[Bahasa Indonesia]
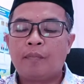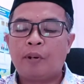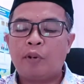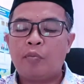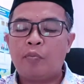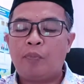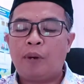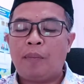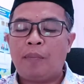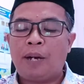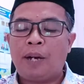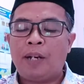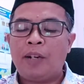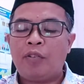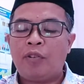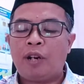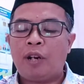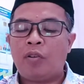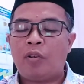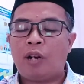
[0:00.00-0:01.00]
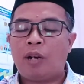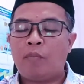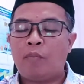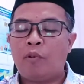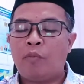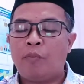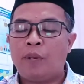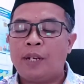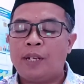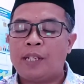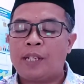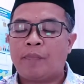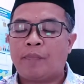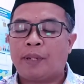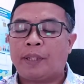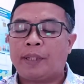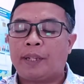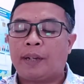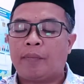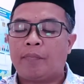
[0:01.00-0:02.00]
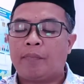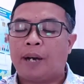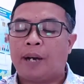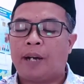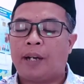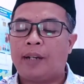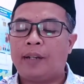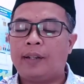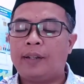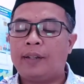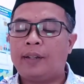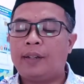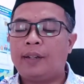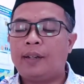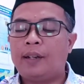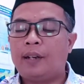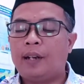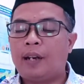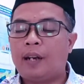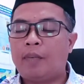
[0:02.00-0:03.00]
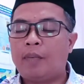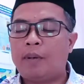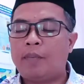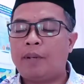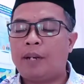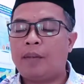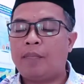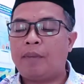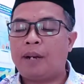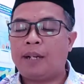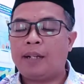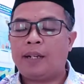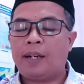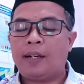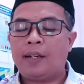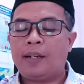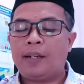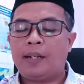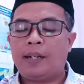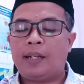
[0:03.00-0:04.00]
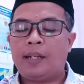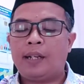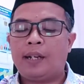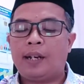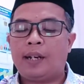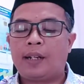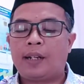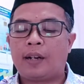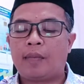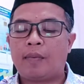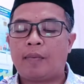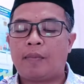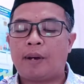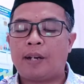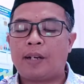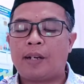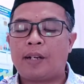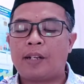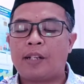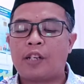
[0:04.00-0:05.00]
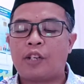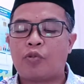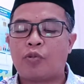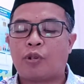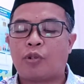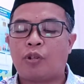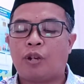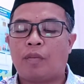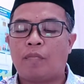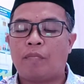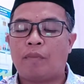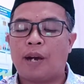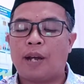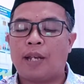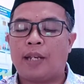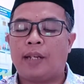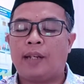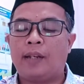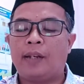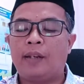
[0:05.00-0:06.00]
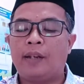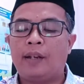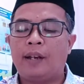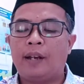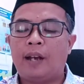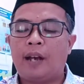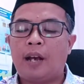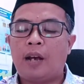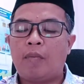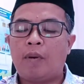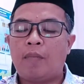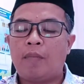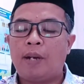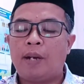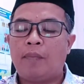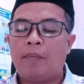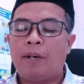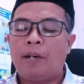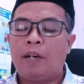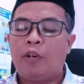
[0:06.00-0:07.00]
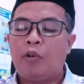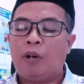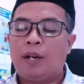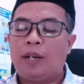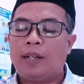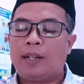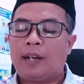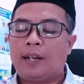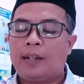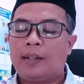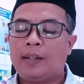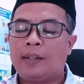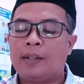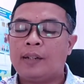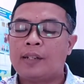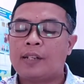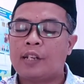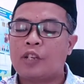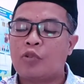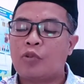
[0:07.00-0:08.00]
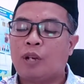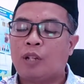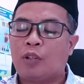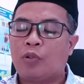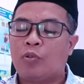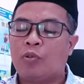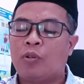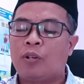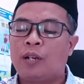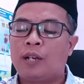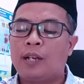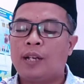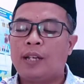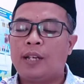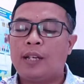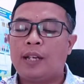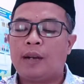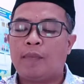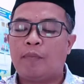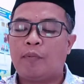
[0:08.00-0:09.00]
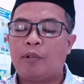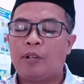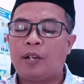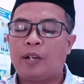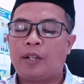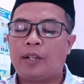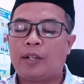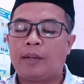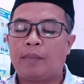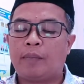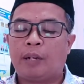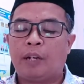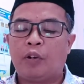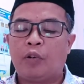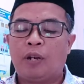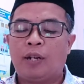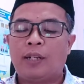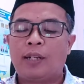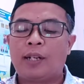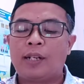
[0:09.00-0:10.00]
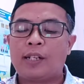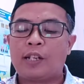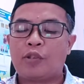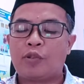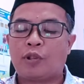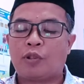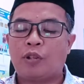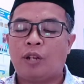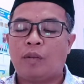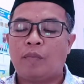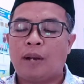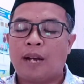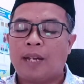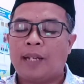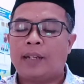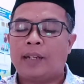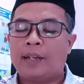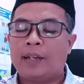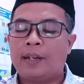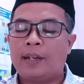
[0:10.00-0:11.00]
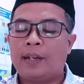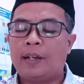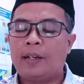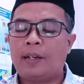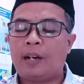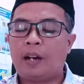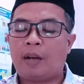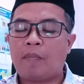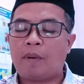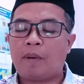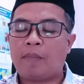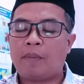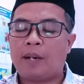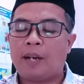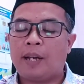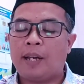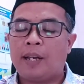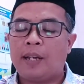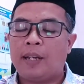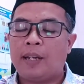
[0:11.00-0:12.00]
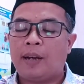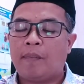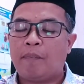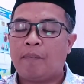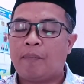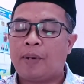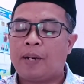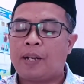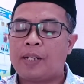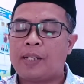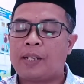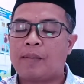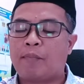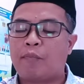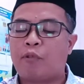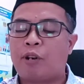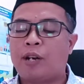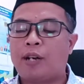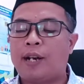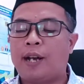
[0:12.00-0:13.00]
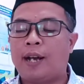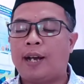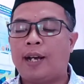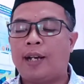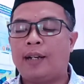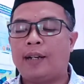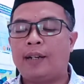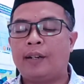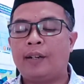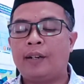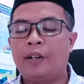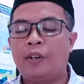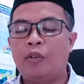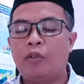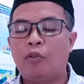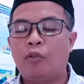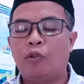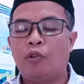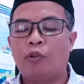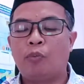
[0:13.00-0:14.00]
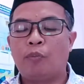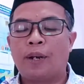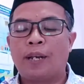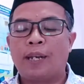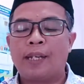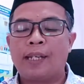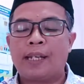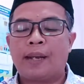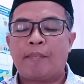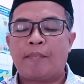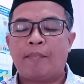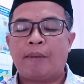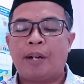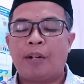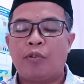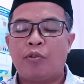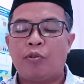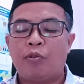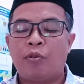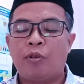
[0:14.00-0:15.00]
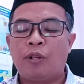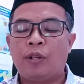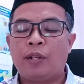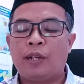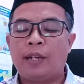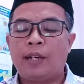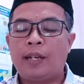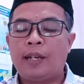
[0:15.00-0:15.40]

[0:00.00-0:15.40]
Perumpamaan orang-orang mukmin seperti lebah. Apabila makan, ia akan memakan sesuatu yang baik. Apabila mengeluarkan sesuatu, ia pun akan mengeluarkan sesuatu yang baik. Dan apabila hinggap pada sebuah dahan untuk menghisap madu,